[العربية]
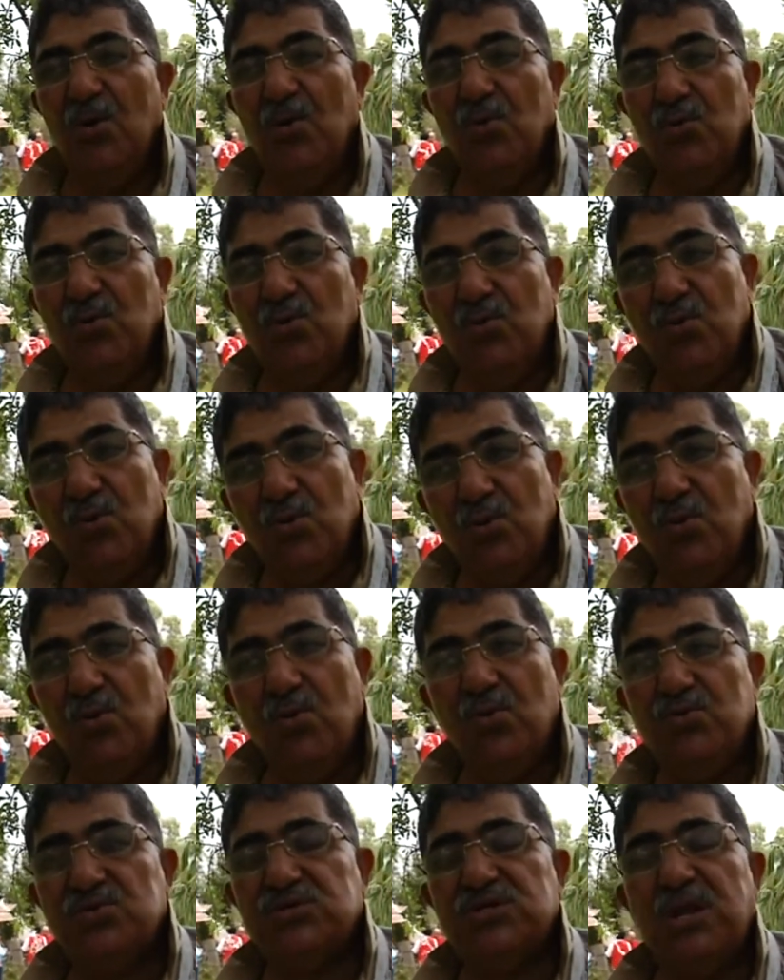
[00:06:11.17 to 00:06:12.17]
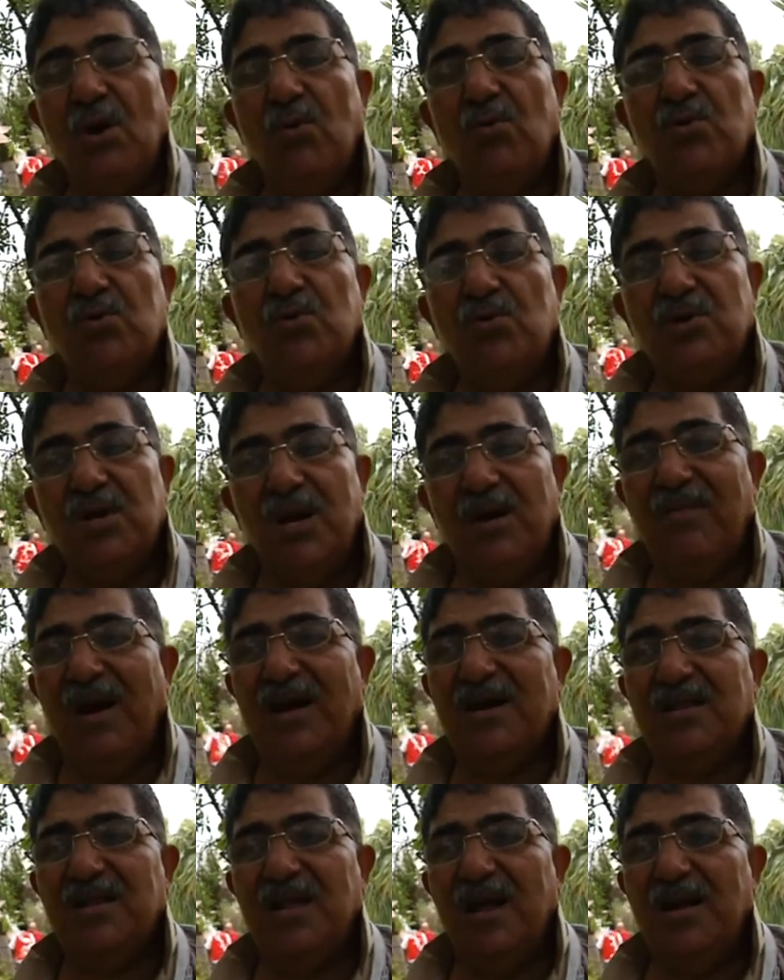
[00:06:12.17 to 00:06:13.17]
وطوروا لنا
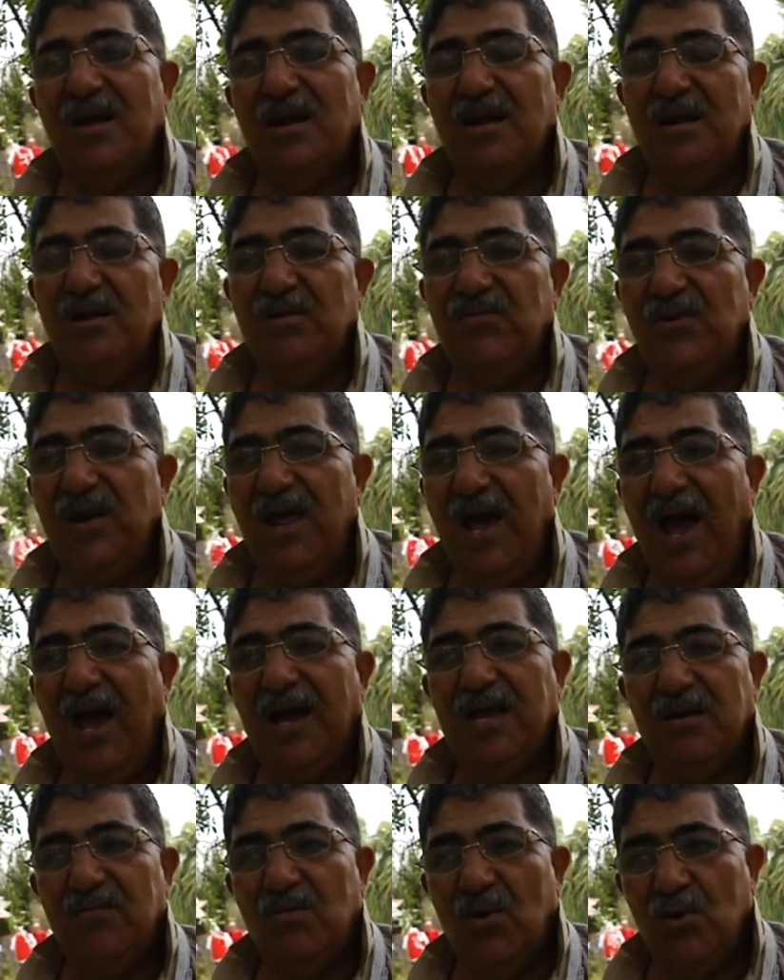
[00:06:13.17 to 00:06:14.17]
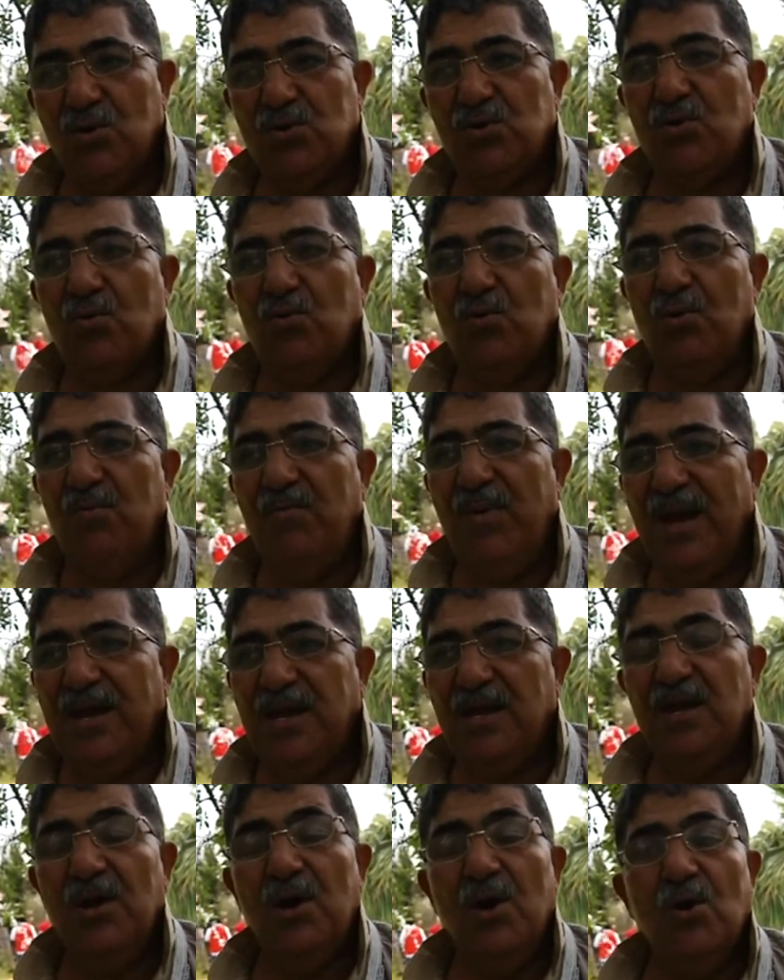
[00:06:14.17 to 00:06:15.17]
معناتها الفلاحه كما قلت لك البني